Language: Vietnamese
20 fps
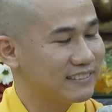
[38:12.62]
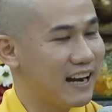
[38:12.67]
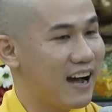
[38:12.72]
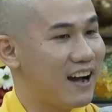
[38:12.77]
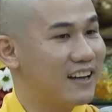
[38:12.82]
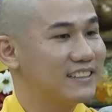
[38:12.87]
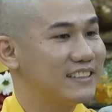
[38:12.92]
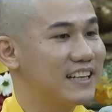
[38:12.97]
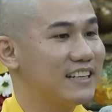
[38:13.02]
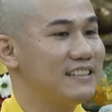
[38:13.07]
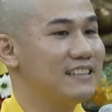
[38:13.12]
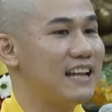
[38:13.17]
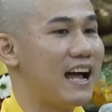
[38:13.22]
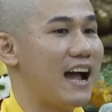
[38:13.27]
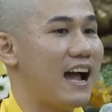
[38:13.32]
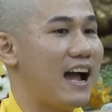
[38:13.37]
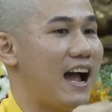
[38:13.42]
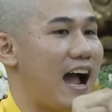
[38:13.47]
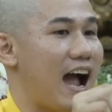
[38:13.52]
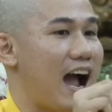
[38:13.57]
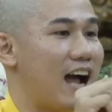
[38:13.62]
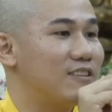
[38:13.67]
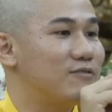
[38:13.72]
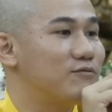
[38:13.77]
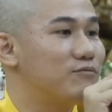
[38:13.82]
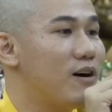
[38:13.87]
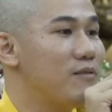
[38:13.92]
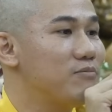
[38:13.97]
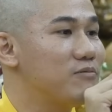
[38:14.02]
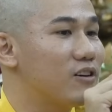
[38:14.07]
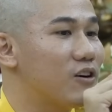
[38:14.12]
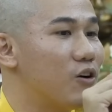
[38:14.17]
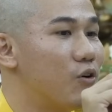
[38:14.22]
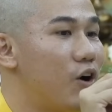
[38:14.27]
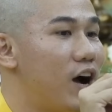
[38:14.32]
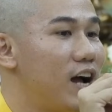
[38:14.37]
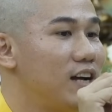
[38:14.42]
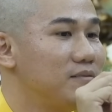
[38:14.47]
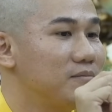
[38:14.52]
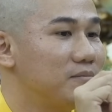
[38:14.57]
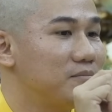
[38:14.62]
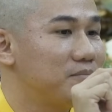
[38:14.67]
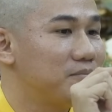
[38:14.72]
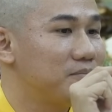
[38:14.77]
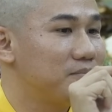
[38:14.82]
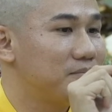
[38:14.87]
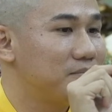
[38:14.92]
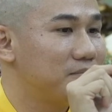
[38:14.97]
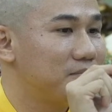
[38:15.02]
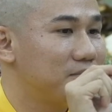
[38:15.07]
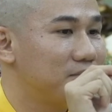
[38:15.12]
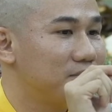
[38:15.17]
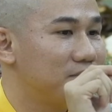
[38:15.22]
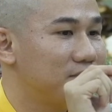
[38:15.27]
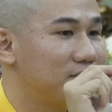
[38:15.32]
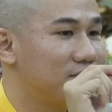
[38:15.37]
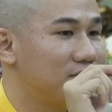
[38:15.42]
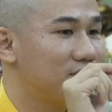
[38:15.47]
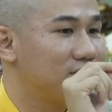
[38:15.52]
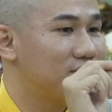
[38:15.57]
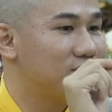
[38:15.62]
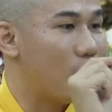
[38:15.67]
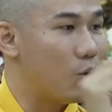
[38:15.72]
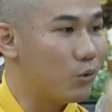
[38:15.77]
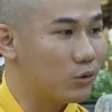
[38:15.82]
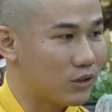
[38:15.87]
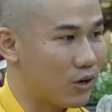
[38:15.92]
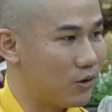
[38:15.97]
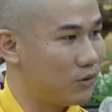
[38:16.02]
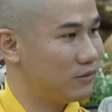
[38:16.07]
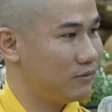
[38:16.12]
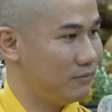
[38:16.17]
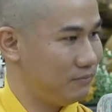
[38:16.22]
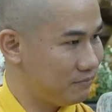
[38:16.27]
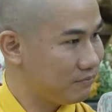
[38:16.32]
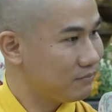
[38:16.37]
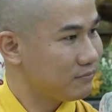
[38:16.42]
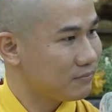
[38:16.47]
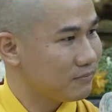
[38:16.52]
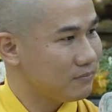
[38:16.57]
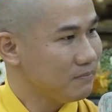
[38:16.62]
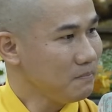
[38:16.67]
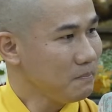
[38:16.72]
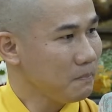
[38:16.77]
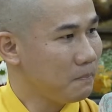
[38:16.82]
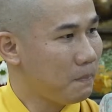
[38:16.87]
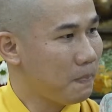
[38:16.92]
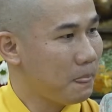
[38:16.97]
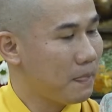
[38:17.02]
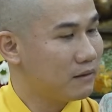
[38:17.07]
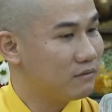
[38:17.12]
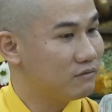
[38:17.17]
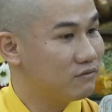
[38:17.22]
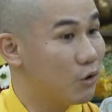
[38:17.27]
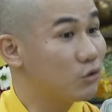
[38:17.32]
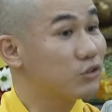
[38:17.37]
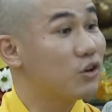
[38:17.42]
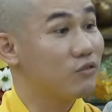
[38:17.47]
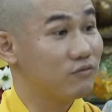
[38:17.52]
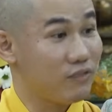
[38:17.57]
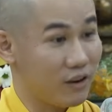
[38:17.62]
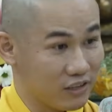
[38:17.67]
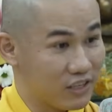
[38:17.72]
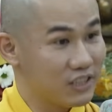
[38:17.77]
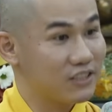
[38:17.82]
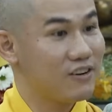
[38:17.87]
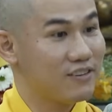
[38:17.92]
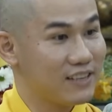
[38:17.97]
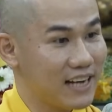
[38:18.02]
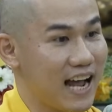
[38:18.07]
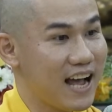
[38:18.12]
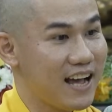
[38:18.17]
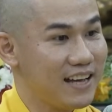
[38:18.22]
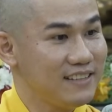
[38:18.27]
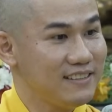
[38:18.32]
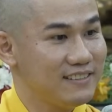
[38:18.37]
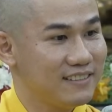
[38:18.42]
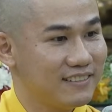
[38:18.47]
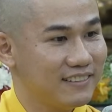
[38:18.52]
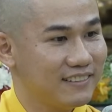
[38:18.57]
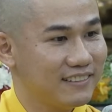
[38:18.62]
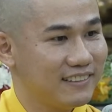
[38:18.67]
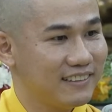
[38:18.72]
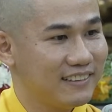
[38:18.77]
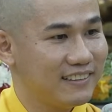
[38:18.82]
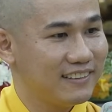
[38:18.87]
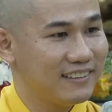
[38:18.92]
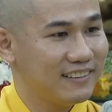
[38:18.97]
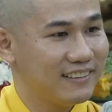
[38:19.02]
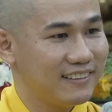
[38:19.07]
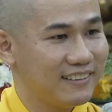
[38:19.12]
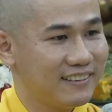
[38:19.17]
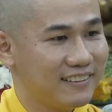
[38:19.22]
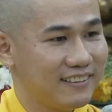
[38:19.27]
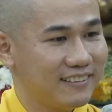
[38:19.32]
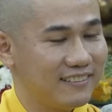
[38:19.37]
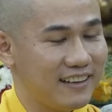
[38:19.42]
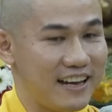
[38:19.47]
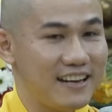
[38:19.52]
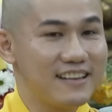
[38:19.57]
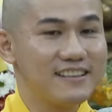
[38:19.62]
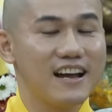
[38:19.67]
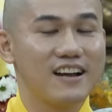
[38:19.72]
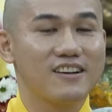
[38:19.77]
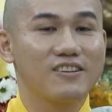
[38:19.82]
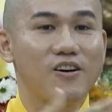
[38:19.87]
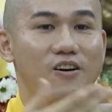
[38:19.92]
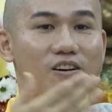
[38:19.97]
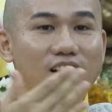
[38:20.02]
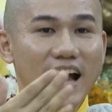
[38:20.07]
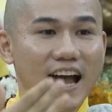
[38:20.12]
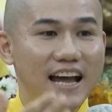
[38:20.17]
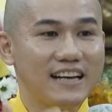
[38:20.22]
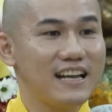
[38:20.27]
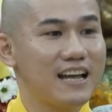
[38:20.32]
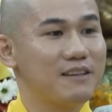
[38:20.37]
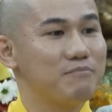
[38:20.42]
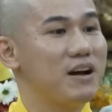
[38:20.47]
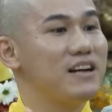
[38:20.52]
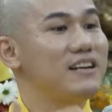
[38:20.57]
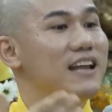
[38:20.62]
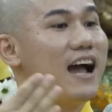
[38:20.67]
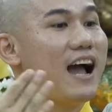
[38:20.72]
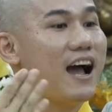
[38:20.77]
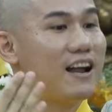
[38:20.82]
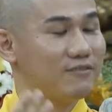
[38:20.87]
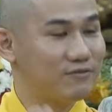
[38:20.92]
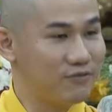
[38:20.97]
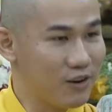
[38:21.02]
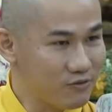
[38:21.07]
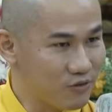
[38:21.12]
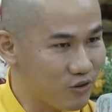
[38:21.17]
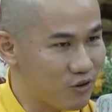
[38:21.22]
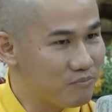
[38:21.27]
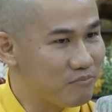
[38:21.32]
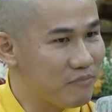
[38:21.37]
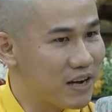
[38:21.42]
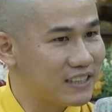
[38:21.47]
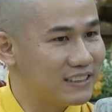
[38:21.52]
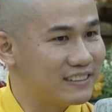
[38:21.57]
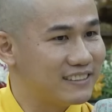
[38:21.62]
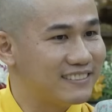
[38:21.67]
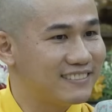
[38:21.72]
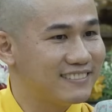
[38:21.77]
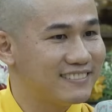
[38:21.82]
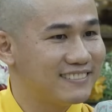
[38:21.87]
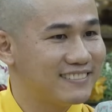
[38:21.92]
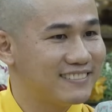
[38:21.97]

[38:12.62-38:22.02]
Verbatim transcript: Đó chính là hạnh phúc của phụ thuộc. Phụ thuộc vào người con gái, nghĩ rằng cô gái này mới là hạnh phúc của mình,